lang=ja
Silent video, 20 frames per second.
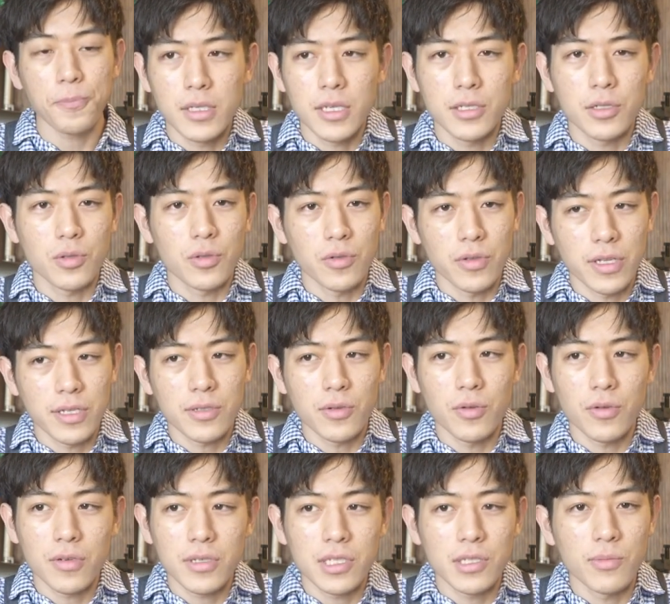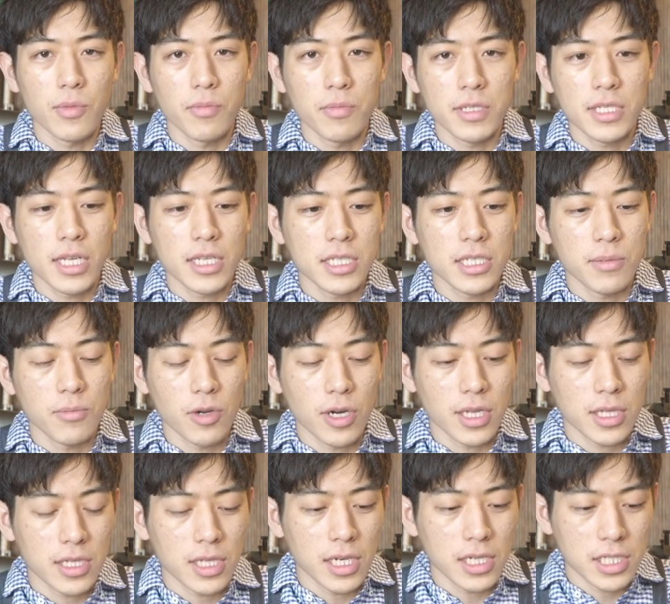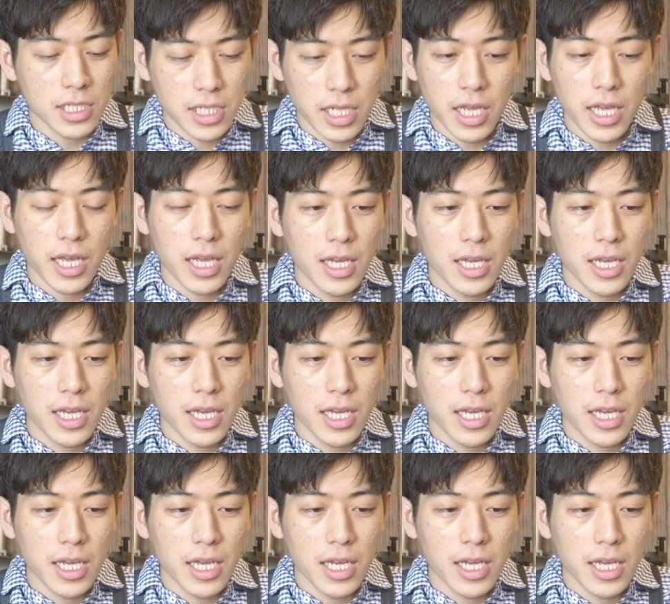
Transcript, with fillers: でちょっとねその靴も見させてもらったりして